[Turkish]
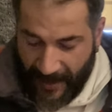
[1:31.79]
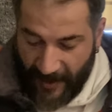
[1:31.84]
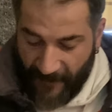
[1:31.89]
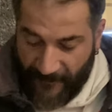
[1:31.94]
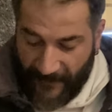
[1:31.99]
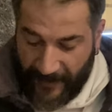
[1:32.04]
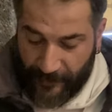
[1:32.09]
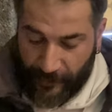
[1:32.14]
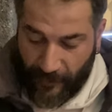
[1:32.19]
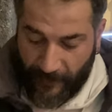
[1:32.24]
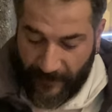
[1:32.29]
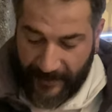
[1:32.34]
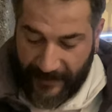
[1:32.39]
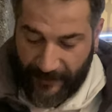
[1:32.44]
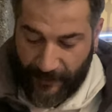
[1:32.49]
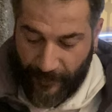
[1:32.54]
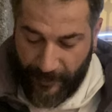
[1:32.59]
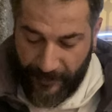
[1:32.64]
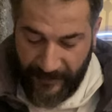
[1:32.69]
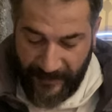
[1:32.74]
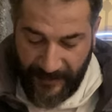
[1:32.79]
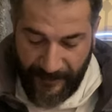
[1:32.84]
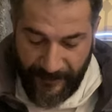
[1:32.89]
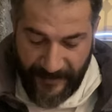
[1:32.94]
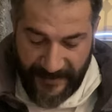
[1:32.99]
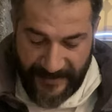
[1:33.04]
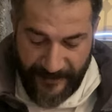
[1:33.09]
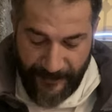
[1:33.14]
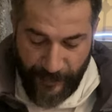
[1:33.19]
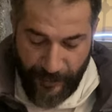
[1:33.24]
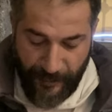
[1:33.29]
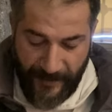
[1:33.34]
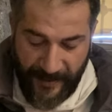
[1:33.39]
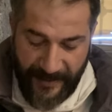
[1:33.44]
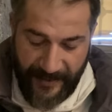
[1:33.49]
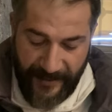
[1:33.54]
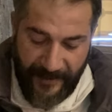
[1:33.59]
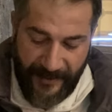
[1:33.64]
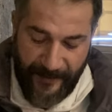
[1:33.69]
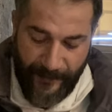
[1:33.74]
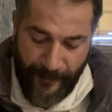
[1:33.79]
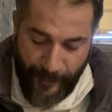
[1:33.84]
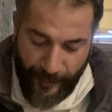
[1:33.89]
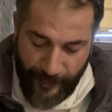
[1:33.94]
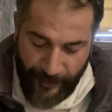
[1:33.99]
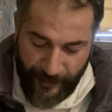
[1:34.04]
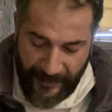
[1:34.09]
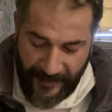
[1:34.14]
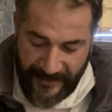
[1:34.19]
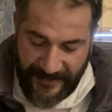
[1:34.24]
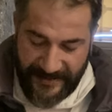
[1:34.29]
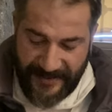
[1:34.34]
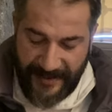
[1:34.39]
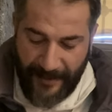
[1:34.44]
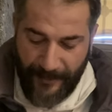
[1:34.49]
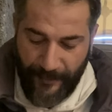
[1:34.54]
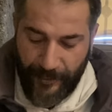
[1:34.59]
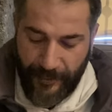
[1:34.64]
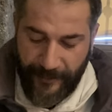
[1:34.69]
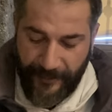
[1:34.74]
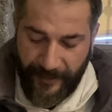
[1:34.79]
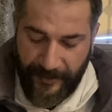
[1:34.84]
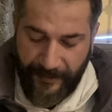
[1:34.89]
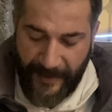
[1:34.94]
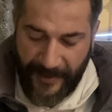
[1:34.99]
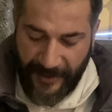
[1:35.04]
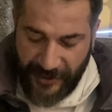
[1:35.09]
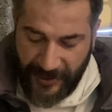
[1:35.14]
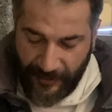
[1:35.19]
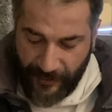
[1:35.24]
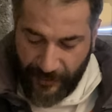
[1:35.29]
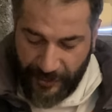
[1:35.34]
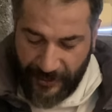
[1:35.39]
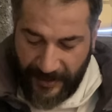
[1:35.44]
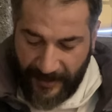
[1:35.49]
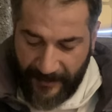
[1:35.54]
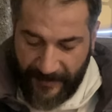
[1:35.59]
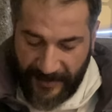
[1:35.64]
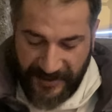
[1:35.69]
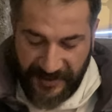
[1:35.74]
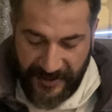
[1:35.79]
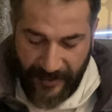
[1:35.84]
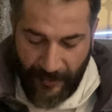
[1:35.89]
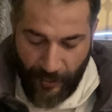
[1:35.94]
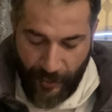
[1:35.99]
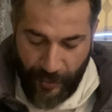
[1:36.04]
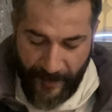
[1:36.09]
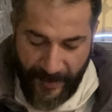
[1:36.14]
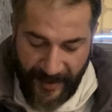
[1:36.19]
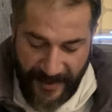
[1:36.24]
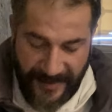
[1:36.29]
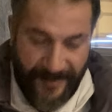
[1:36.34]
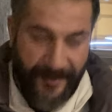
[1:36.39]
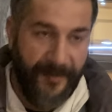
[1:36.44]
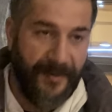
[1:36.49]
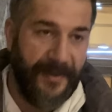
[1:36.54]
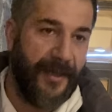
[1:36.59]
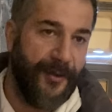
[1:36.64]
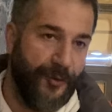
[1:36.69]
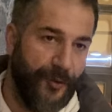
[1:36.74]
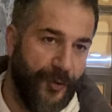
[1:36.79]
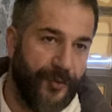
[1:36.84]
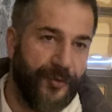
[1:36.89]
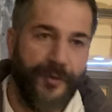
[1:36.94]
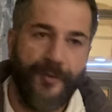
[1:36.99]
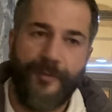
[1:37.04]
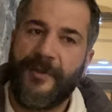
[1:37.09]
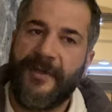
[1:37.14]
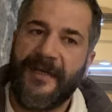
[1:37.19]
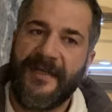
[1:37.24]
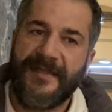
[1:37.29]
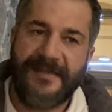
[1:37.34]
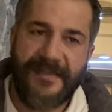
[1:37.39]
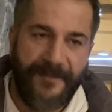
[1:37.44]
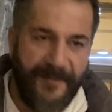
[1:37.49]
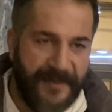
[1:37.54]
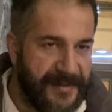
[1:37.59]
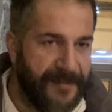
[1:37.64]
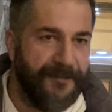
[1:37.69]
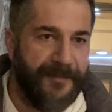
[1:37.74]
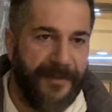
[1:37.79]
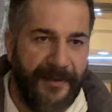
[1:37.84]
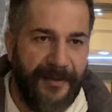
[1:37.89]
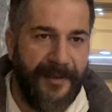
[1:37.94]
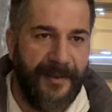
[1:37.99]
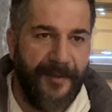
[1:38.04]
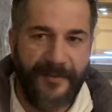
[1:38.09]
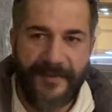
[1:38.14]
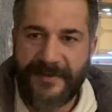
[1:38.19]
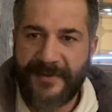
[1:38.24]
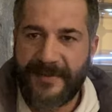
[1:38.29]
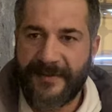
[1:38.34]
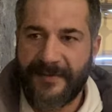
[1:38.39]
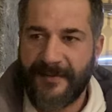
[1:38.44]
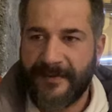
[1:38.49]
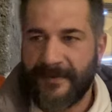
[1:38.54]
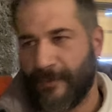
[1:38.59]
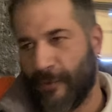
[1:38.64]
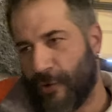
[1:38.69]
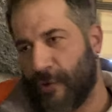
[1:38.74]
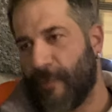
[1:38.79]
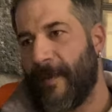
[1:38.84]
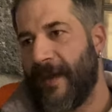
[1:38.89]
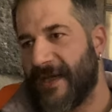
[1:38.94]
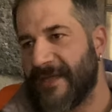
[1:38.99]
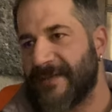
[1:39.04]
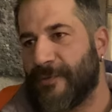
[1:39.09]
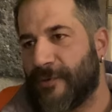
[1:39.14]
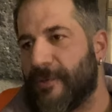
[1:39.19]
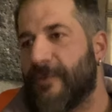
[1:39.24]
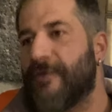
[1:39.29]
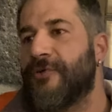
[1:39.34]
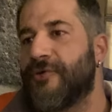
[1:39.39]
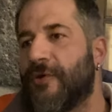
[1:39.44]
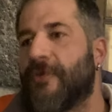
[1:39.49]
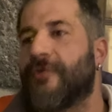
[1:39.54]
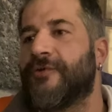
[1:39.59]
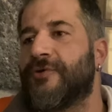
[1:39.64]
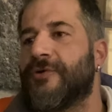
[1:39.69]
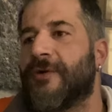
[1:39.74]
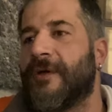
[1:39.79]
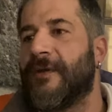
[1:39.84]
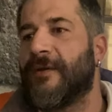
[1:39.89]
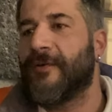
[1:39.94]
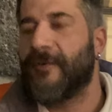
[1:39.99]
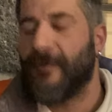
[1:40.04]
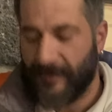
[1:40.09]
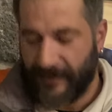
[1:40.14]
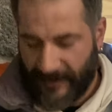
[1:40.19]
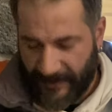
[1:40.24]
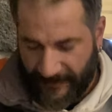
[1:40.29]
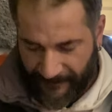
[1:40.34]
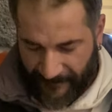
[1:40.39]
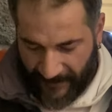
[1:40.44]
Fakat o vakit örneğin bizim bu makineli bölüğünde İstanbul'un bir başçavuştan başka okuma yazma bilen yoktu. Bu klasik bizim bildiğimiz. Okuma yazma oranı çok düşük Anadolu'da.